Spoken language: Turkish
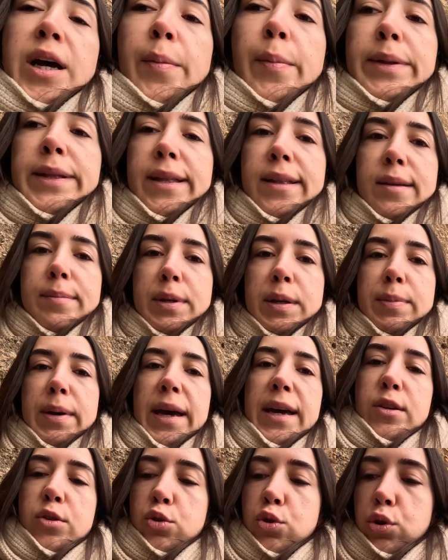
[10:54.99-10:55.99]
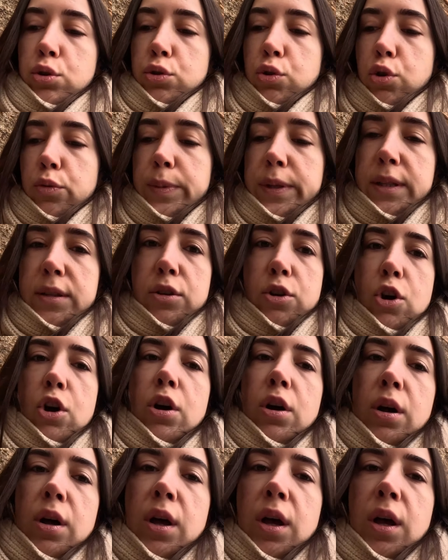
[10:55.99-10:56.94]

Ama dediğim gibi en çok da o bitiyor